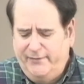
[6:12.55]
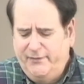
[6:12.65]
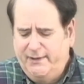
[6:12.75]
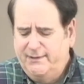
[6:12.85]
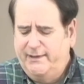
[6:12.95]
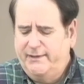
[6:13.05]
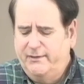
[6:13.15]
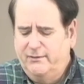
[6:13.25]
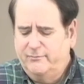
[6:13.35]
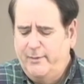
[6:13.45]
Сначала
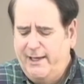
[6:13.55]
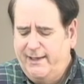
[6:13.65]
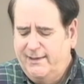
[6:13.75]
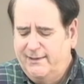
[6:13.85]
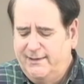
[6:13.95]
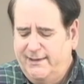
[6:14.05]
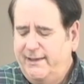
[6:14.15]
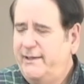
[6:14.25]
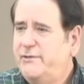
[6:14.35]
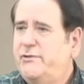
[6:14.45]
постарайтесь
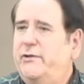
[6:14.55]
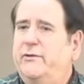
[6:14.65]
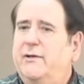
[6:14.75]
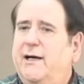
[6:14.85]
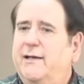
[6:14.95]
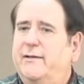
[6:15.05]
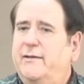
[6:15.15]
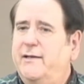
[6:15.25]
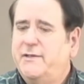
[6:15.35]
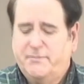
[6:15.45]
больше узнать людей
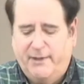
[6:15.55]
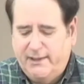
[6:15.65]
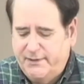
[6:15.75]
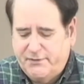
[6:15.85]
в церкви,